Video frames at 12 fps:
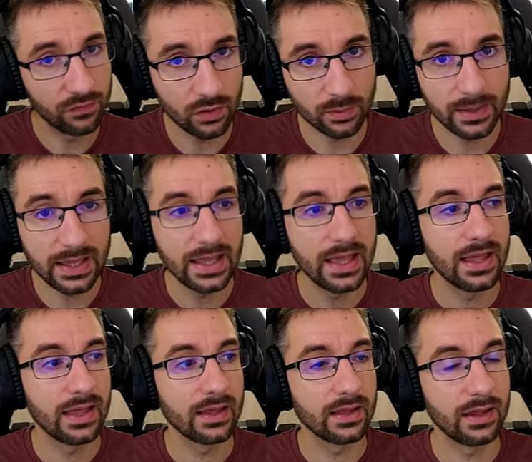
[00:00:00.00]
forma
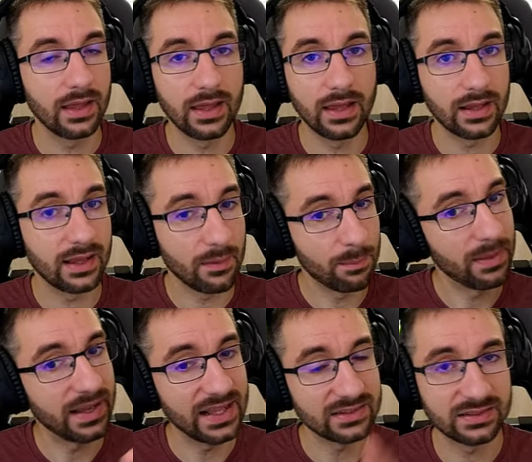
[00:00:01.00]
eh, que
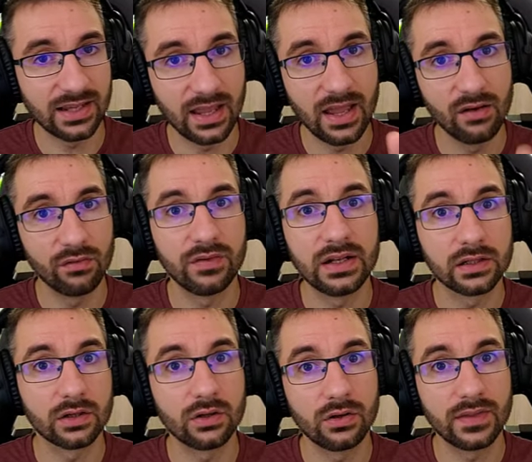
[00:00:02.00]
parase el
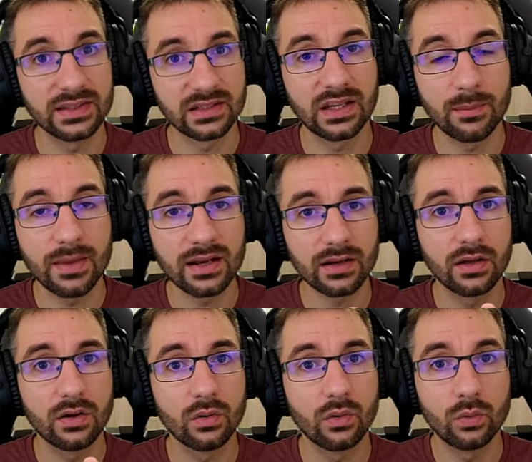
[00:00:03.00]
filtro de skimmer
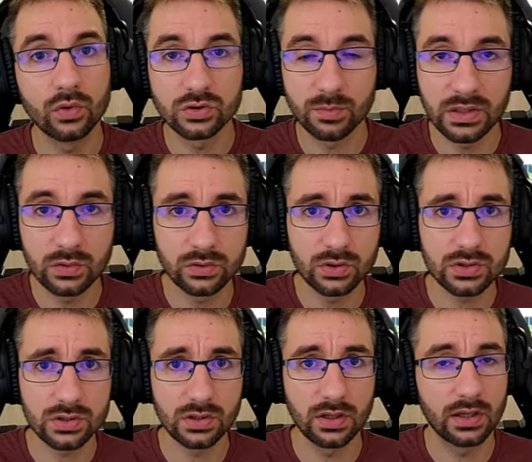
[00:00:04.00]
unos minutos